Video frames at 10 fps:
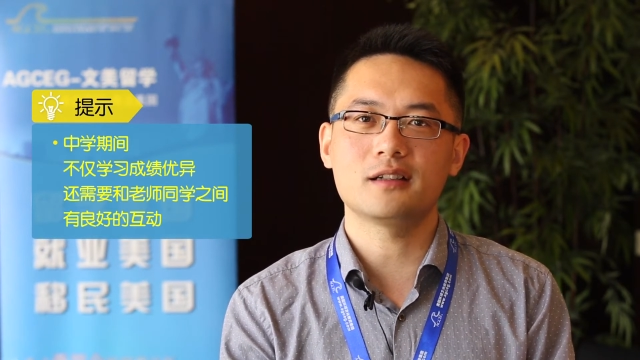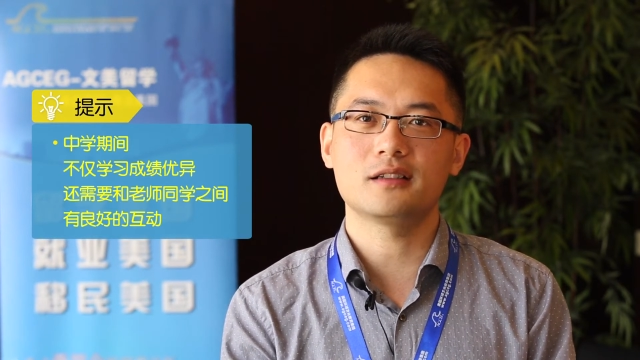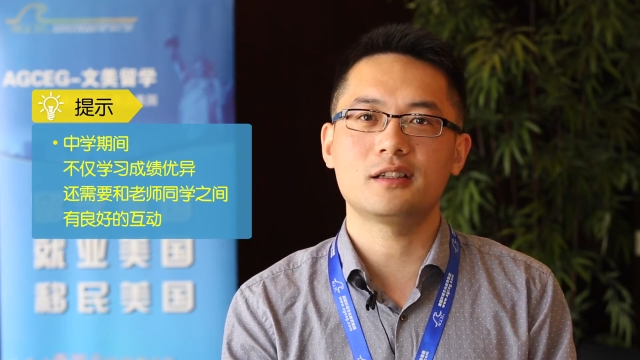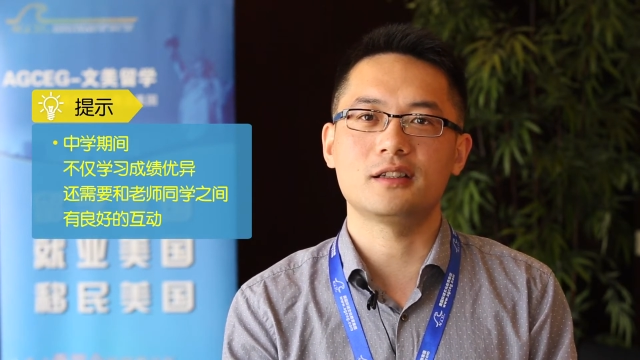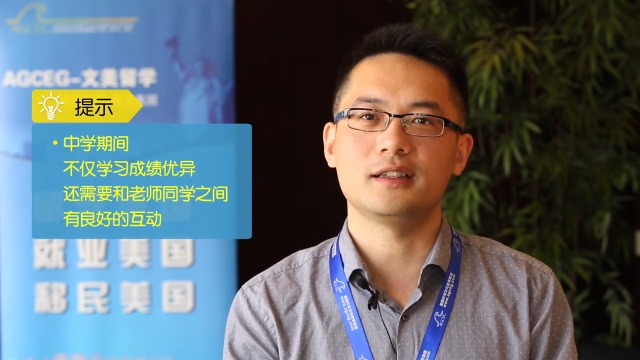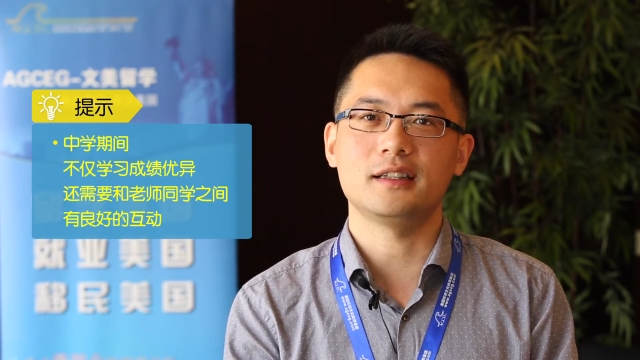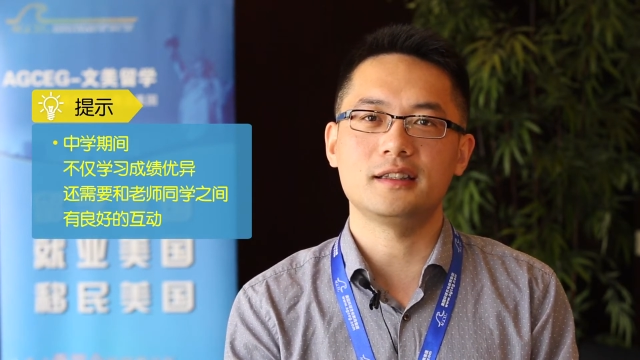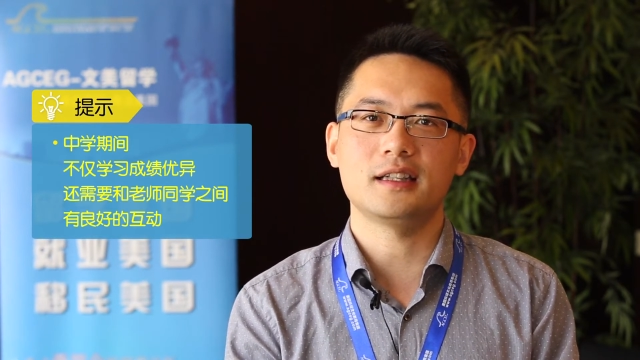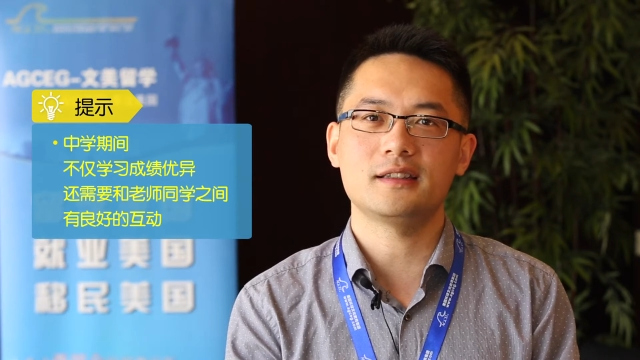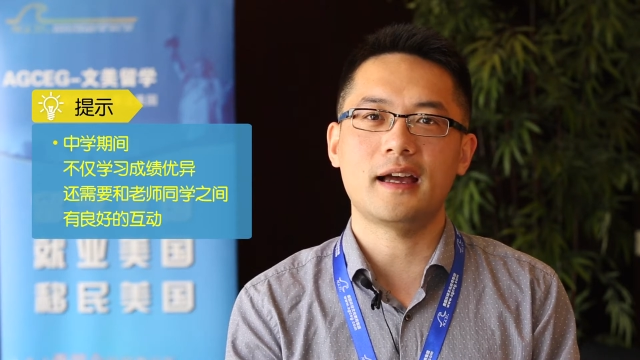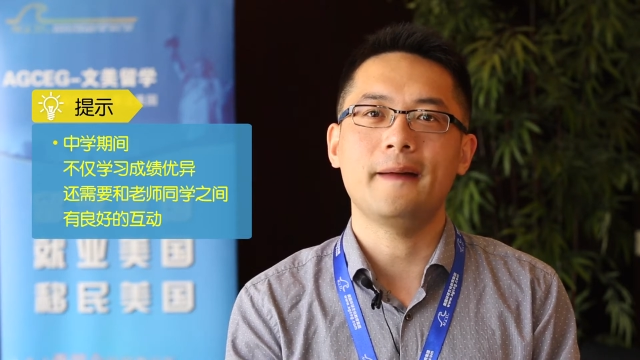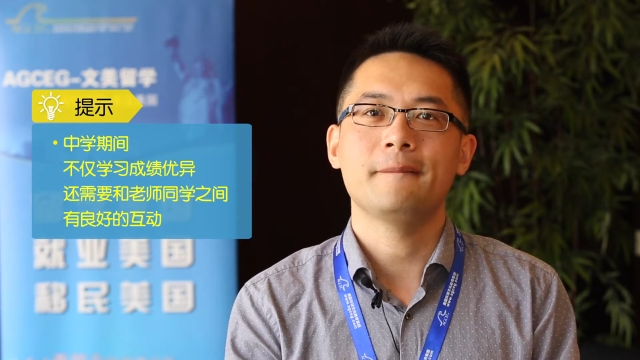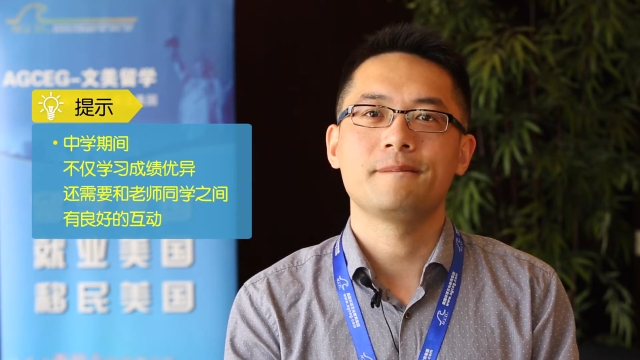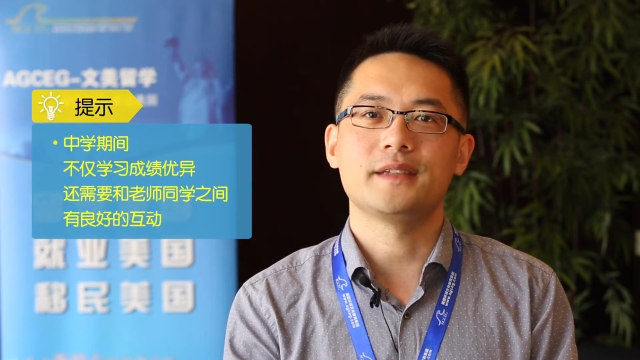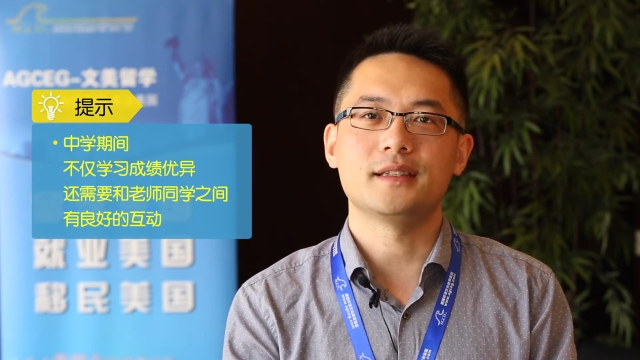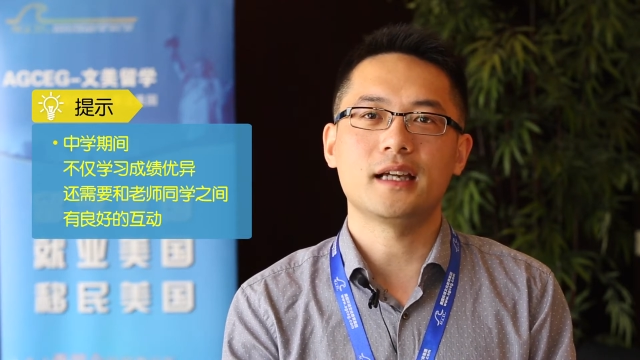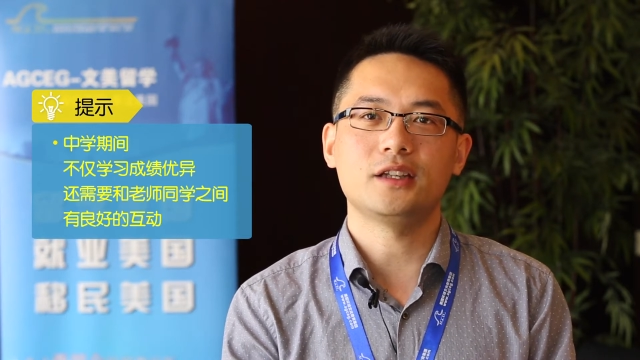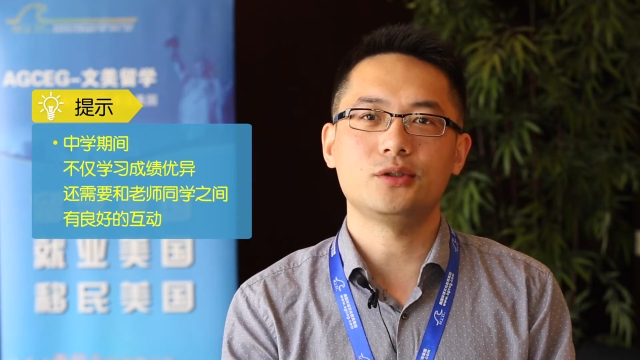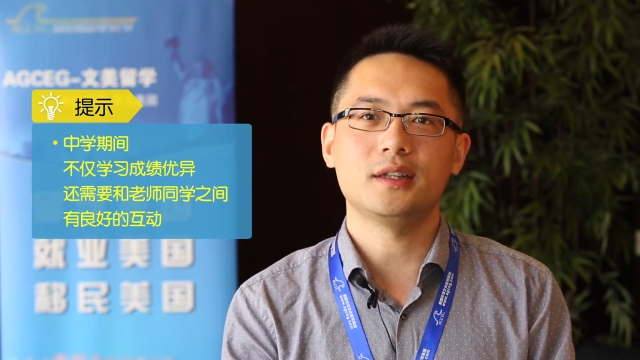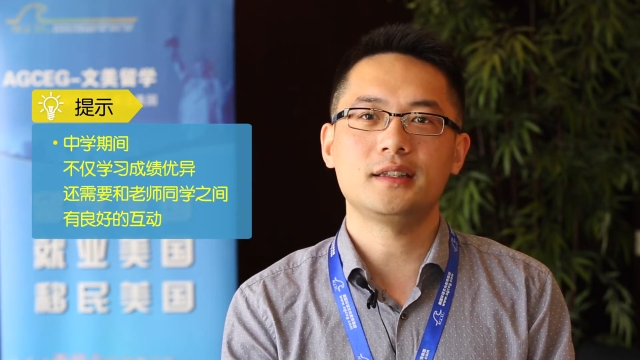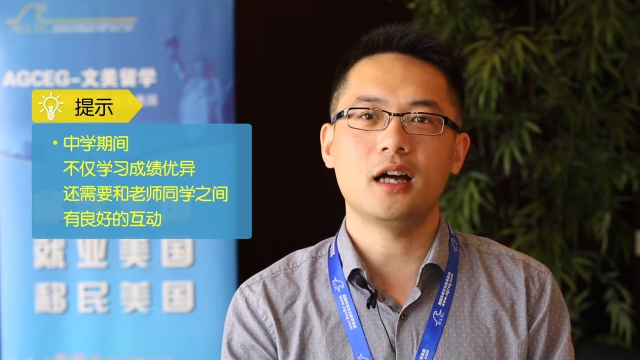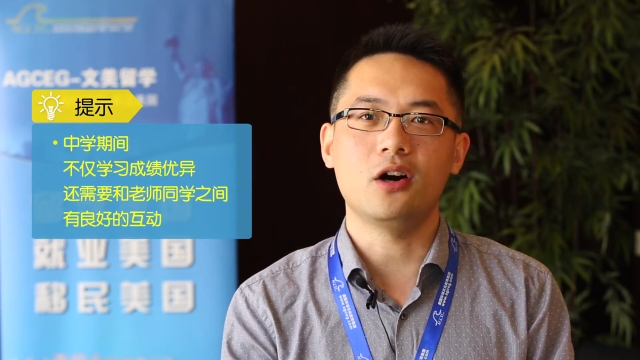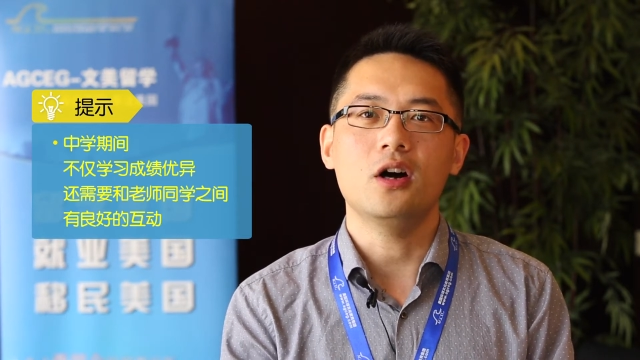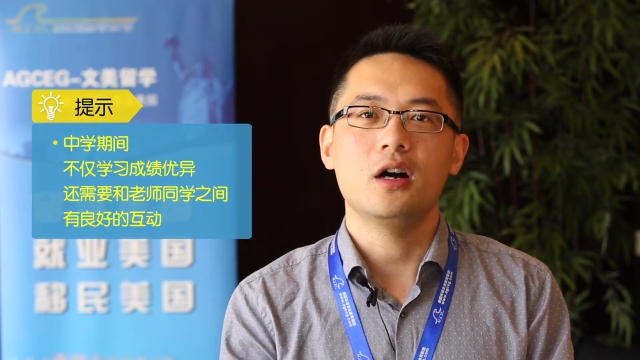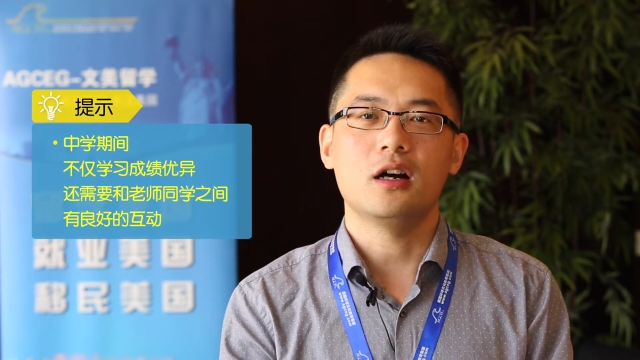更是体现在你在学校